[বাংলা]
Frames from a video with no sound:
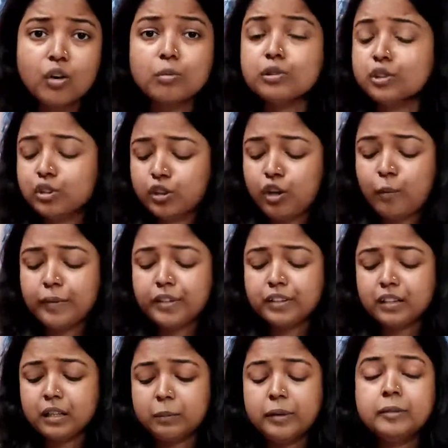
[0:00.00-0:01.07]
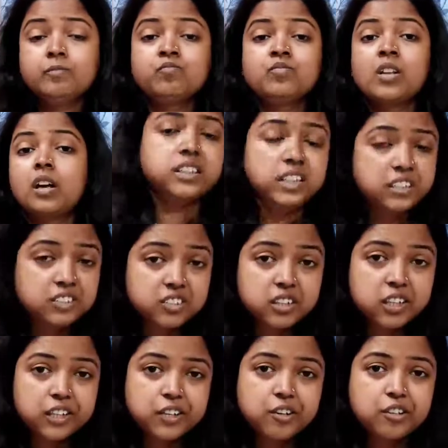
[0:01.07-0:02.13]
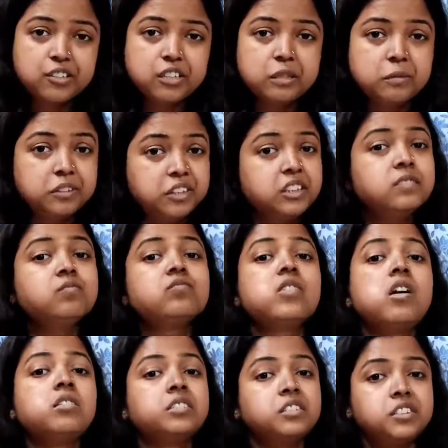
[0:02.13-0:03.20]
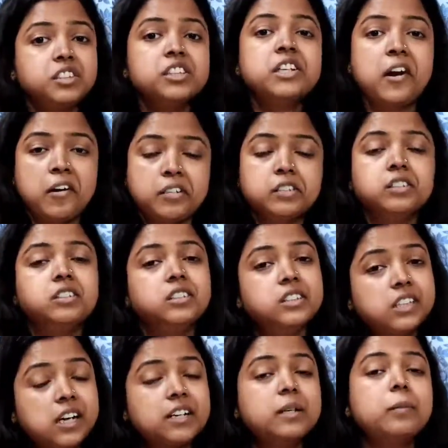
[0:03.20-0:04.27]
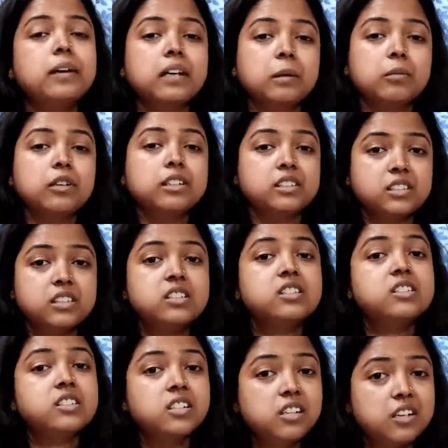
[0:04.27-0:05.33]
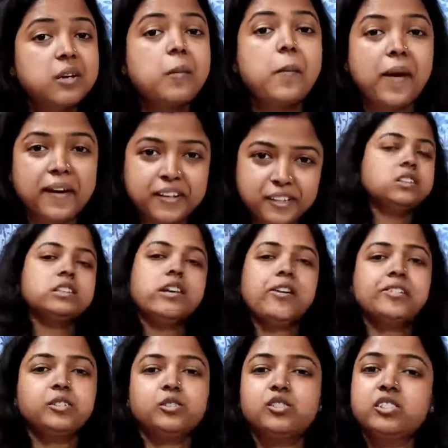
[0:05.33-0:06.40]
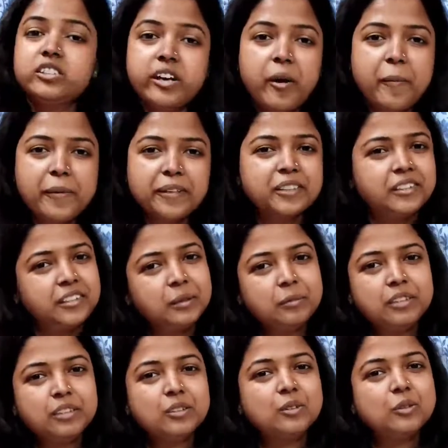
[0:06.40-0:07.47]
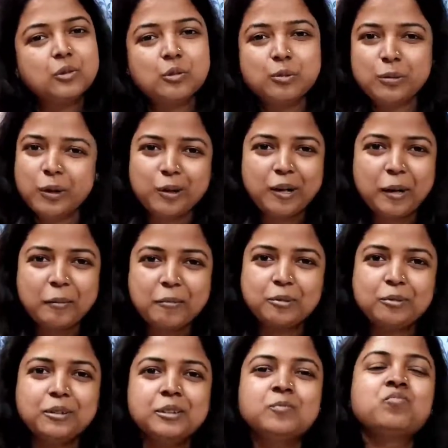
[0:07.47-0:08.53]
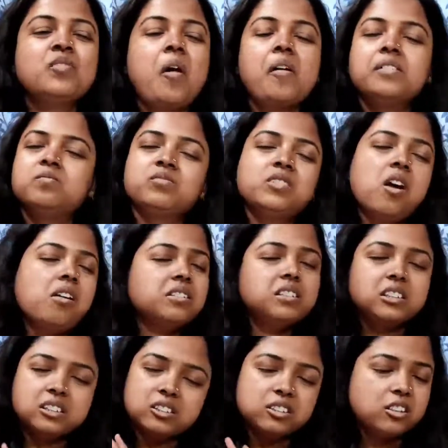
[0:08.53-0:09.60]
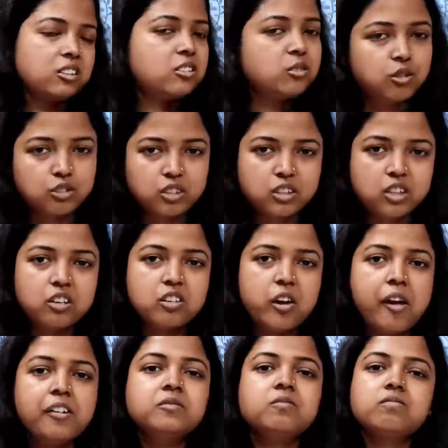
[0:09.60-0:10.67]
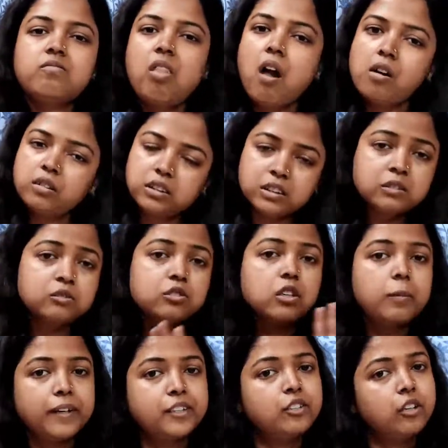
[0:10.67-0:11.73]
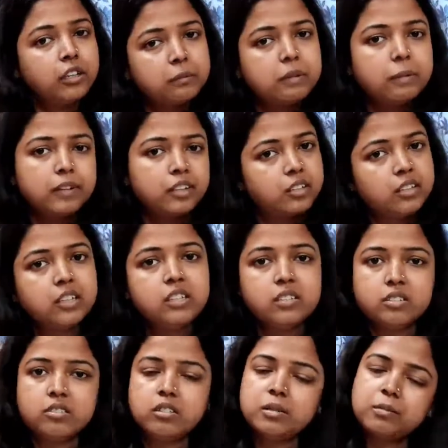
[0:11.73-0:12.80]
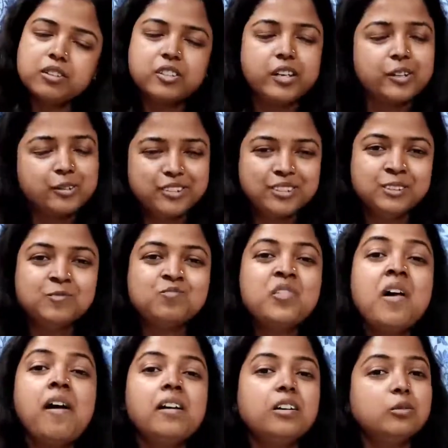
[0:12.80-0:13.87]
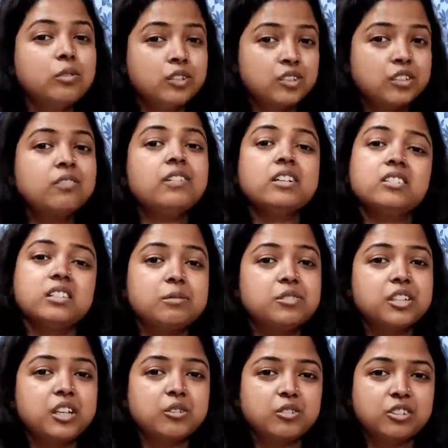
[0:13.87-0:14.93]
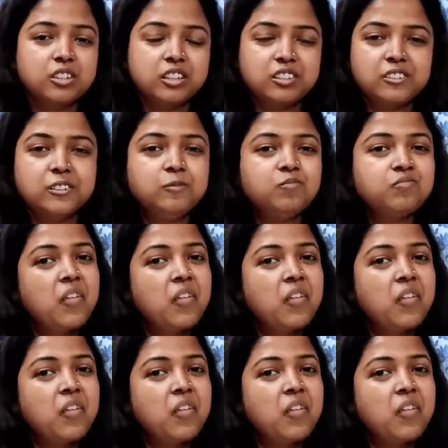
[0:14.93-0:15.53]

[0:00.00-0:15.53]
অবশ্যই কমেন্টে জানাবে নেক্সট টার্গেট হচ্ছে আমাদের ডিনার ডিনারে বানাবো আজকে চিলি ম্যাগি ঠিক আছে তো চিলি ম্যাগি রেসিপিটা কিন্তু খুবই ভালো লাগবে তোমাদের খেতে জাস্ট অসাধারণ হয় কারণ ওটা বানিয়ে অনেকবার বাড়িতে খেয়েছি অনেকবার ট্রাই করেছি তোমার সঙ্গে ফার্স্ট টাইম শেয়ার করতে যাচ্ছি